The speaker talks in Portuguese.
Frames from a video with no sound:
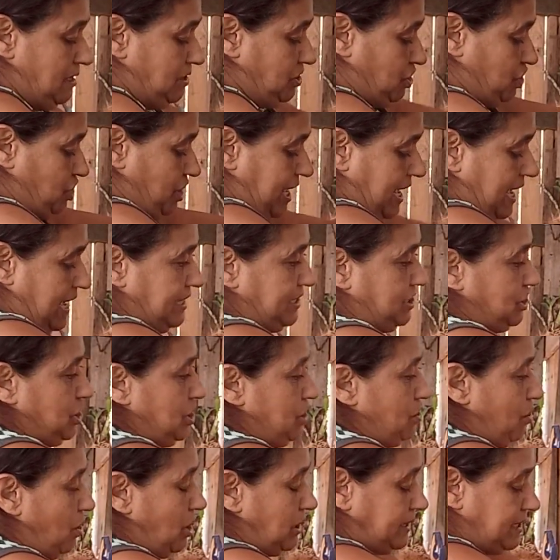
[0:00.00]
Gente,
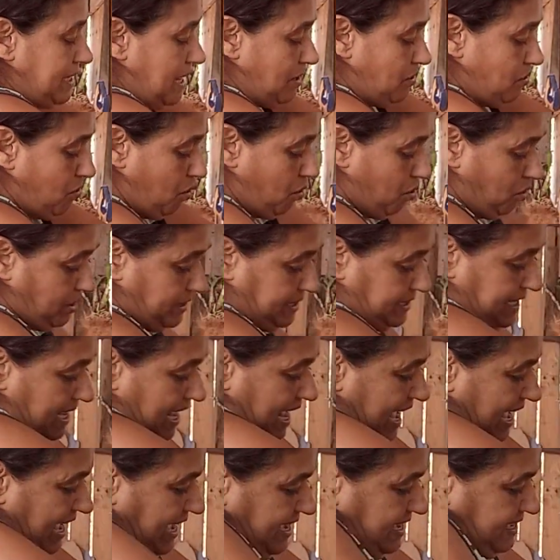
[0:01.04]
e outra coisa.
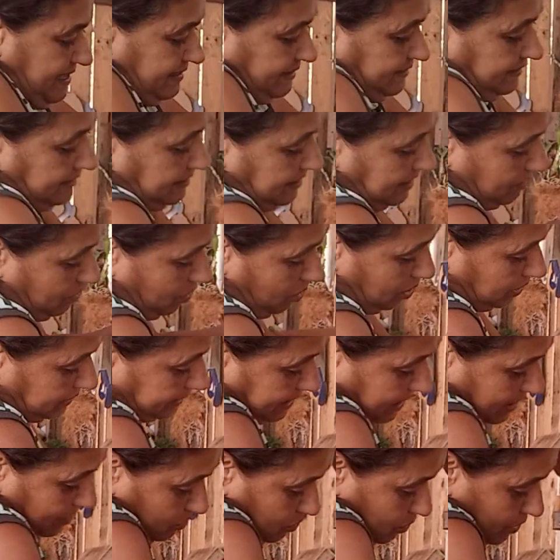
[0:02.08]
Ai,
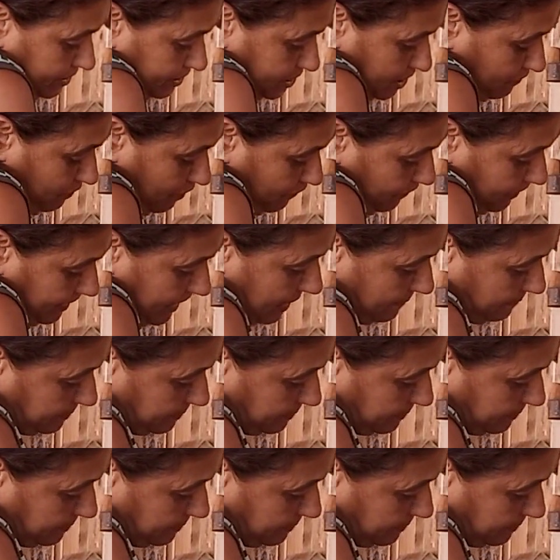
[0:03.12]
outra coisa que eu vou falar